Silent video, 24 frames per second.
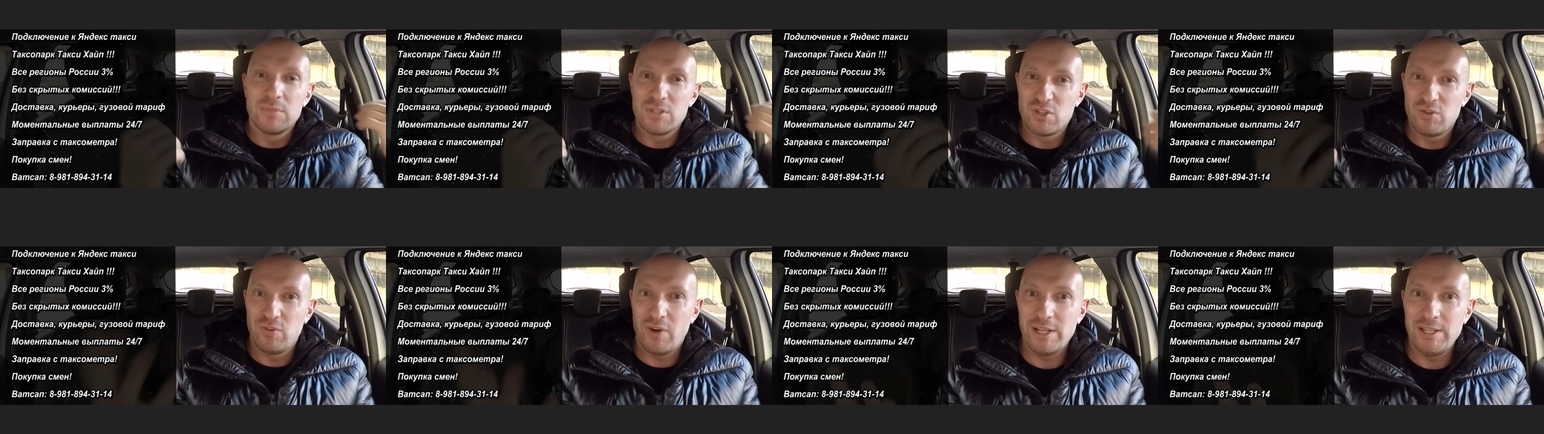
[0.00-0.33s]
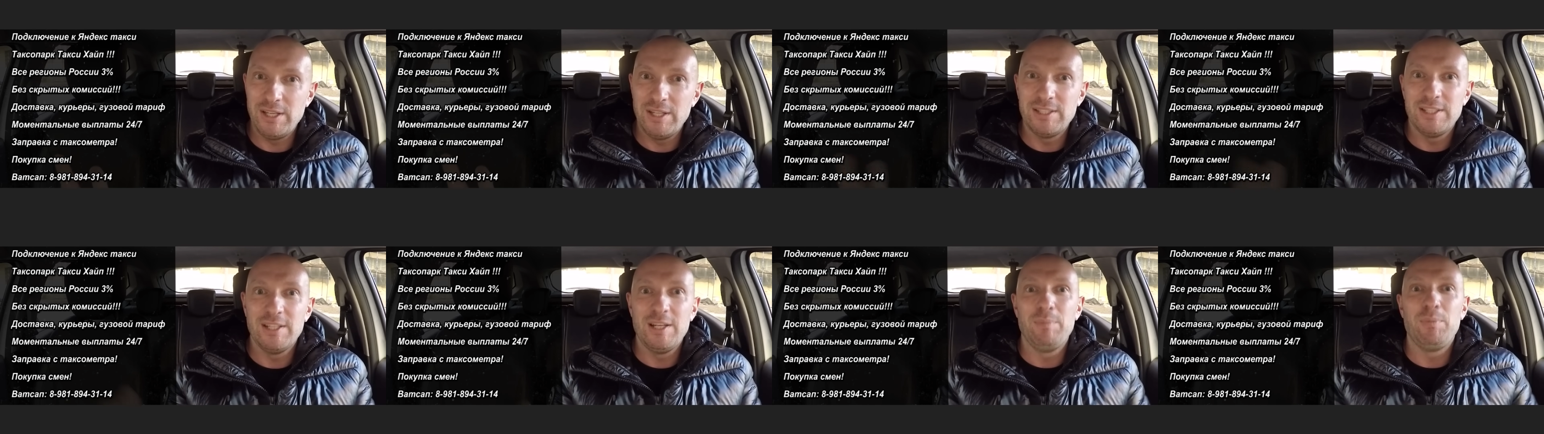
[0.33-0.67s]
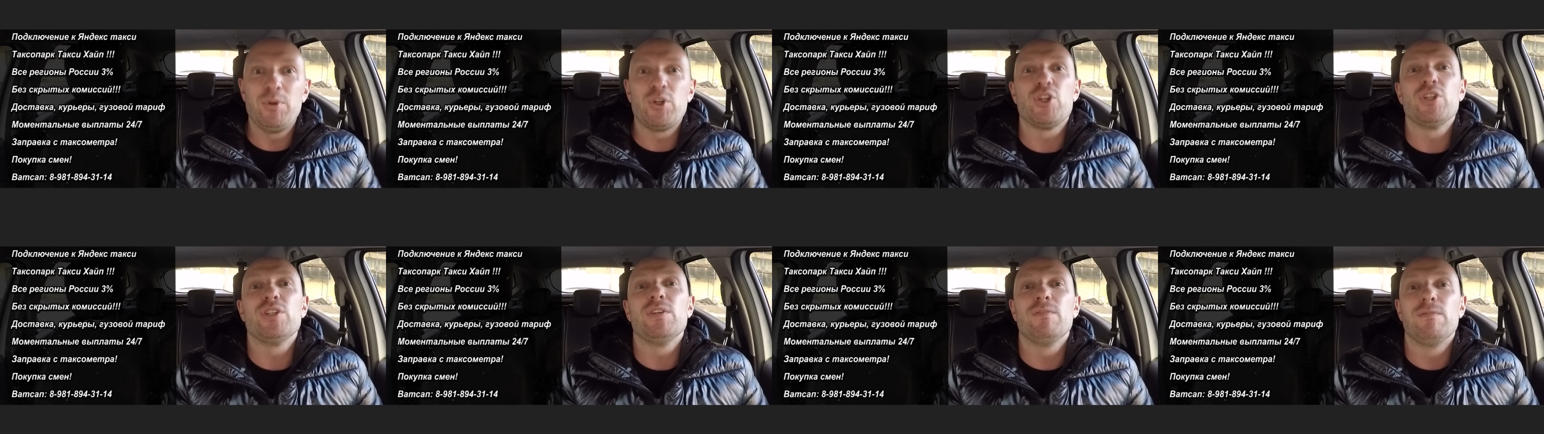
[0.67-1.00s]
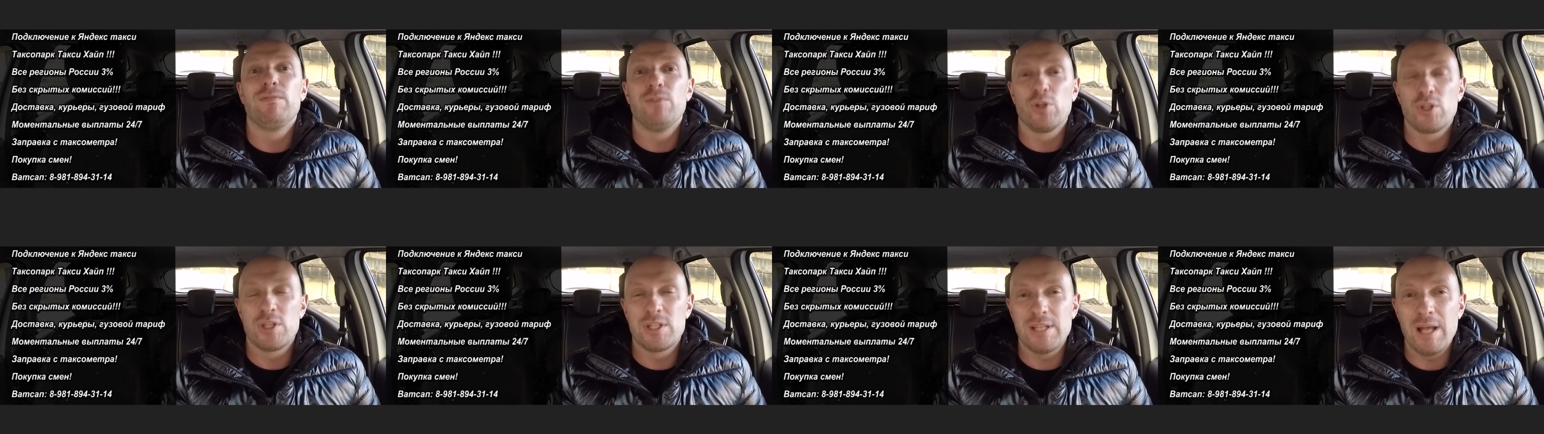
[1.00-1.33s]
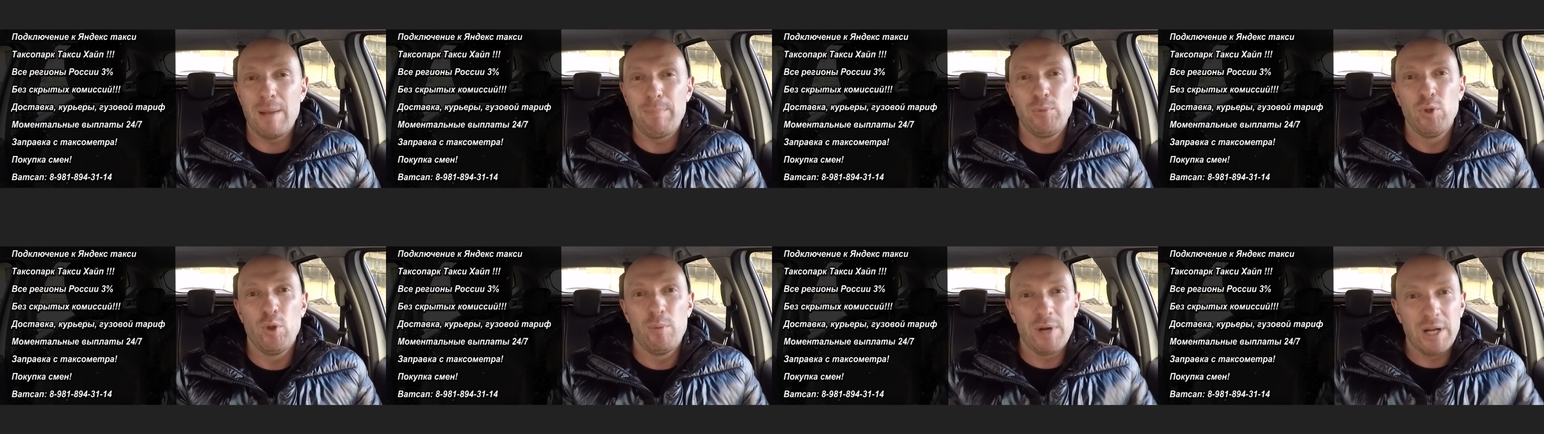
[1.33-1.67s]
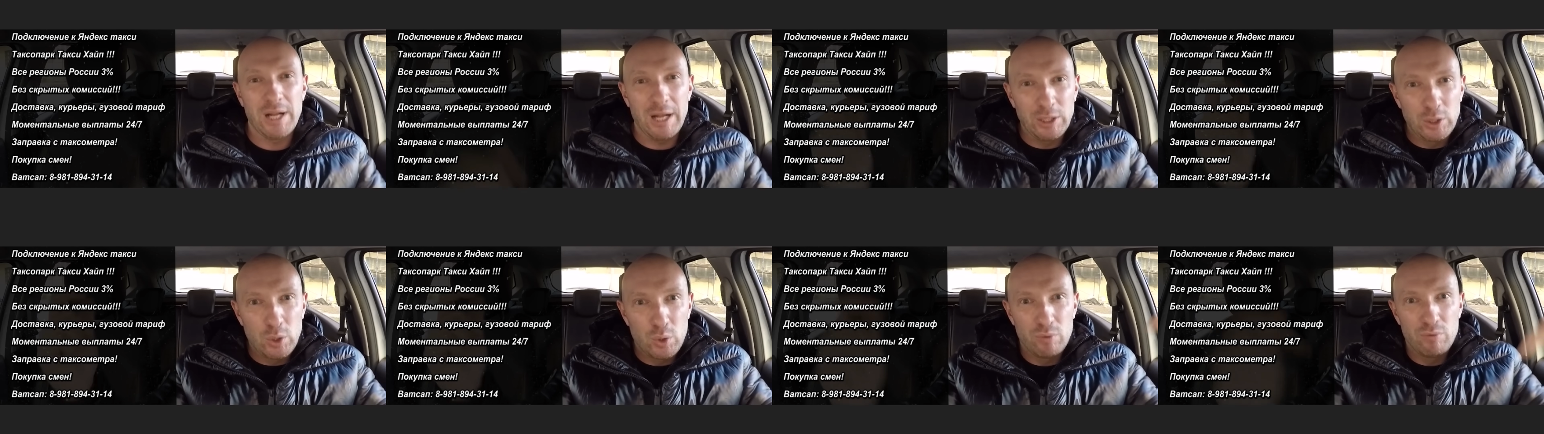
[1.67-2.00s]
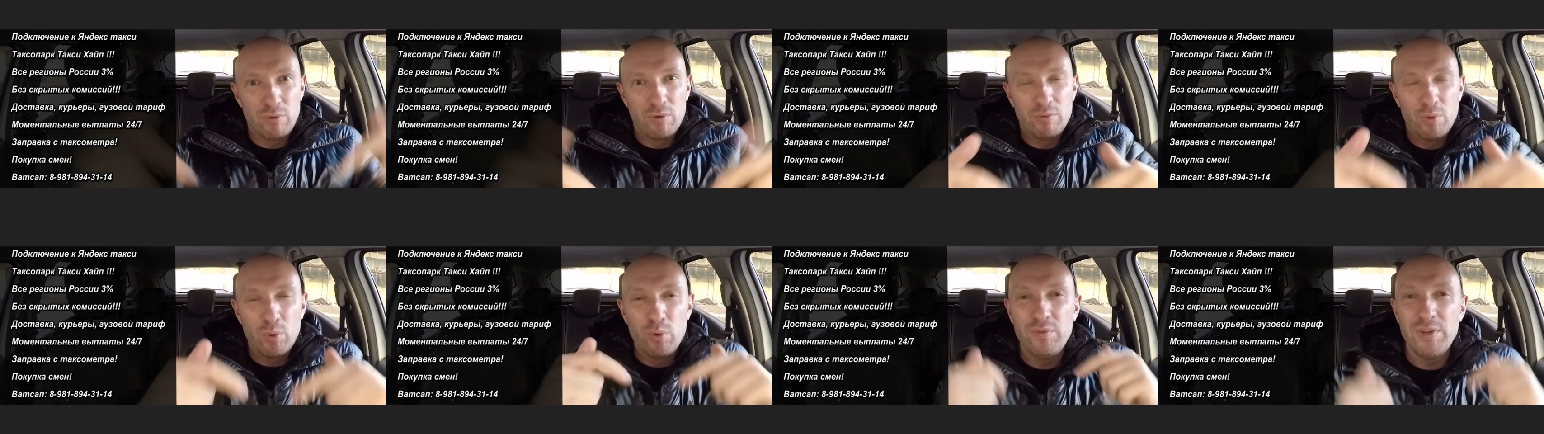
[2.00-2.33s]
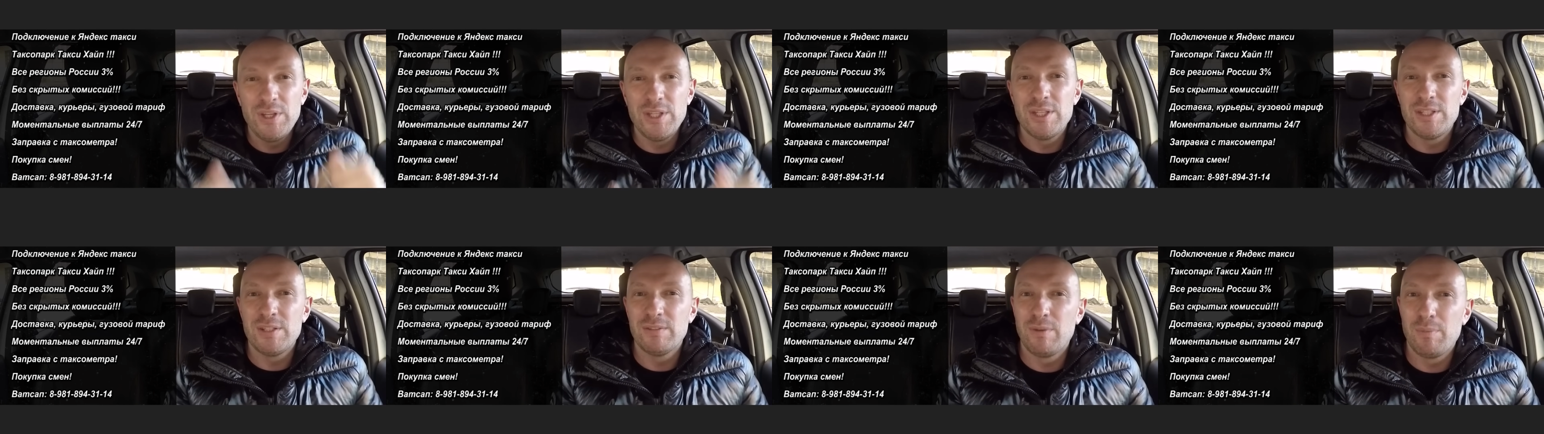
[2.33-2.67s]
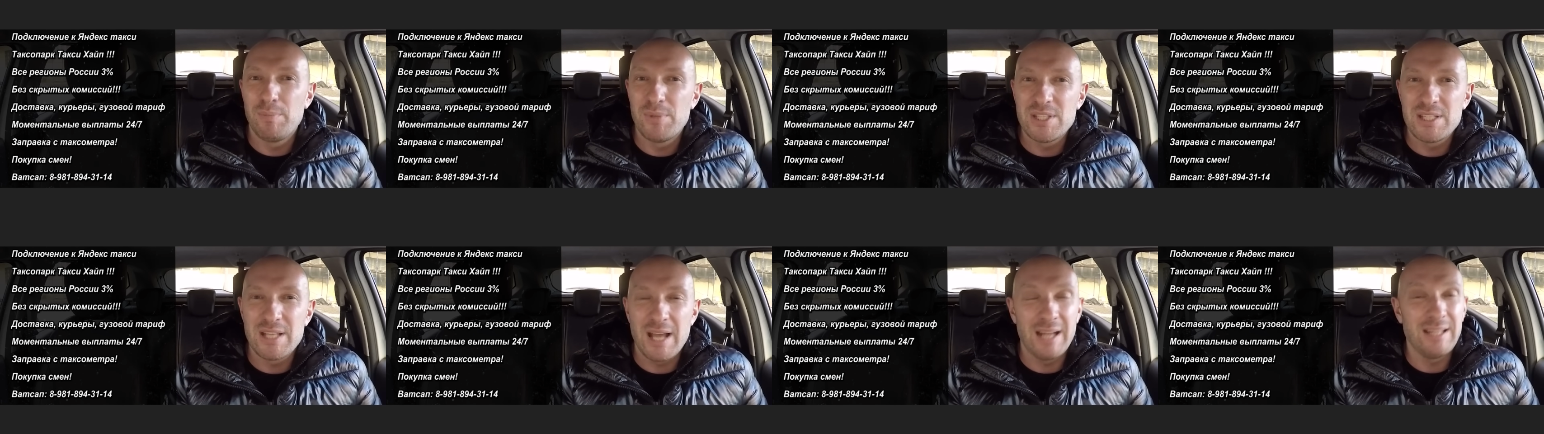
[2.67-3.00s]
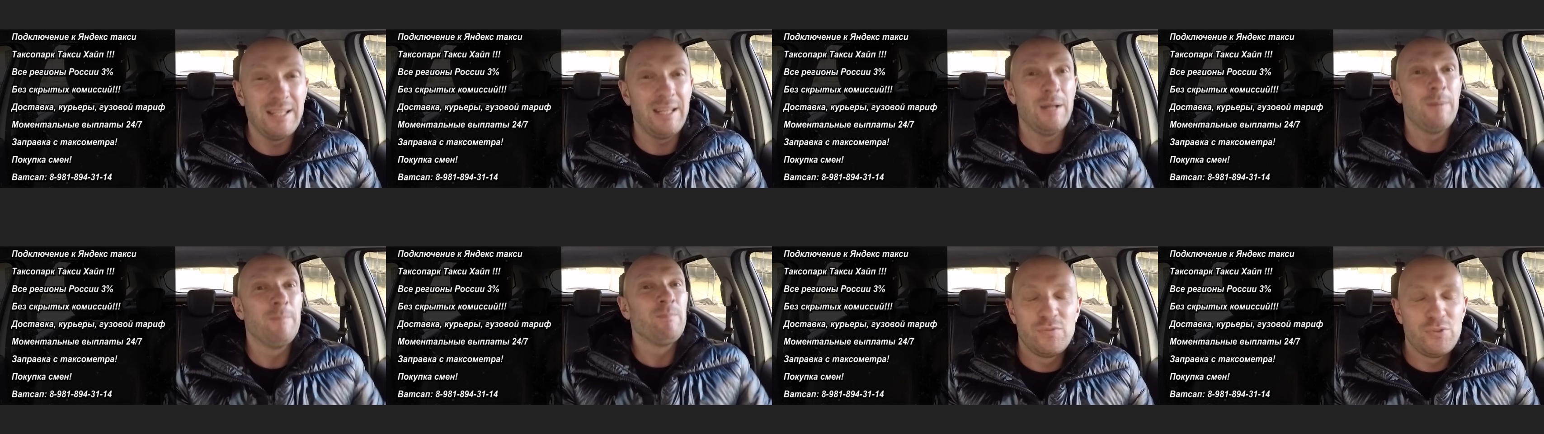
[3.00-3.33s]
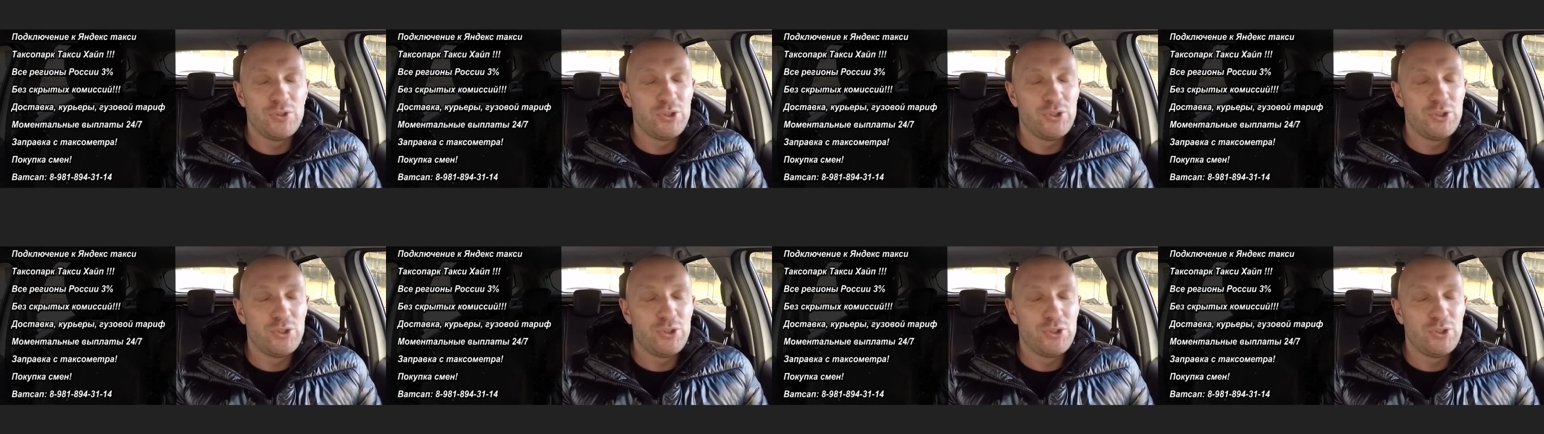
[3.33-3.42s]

Звоните или пишите в WhatsApp, номер которого вы увидите в описании.